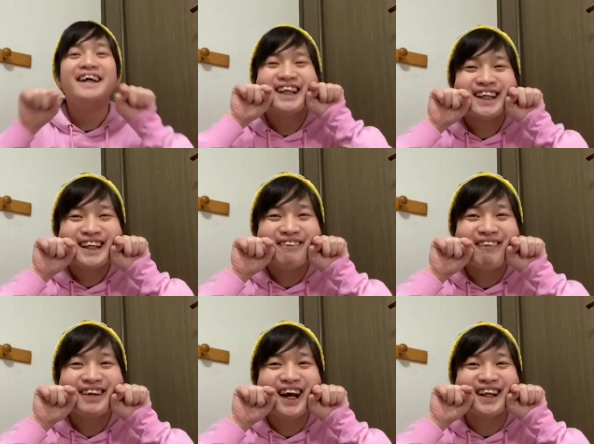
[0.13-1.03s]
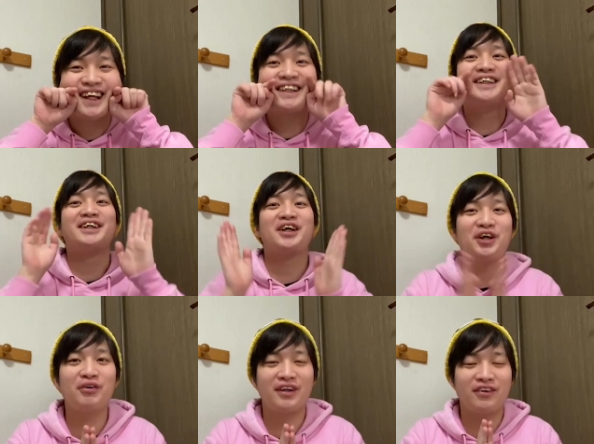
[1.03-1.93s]
ペルッともみちゃんです。
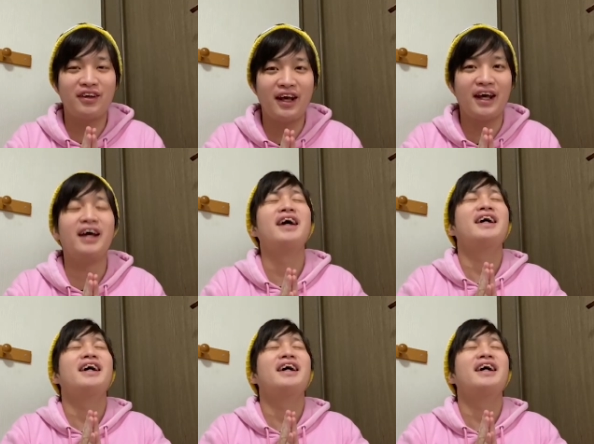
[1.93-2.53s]
今日はですね、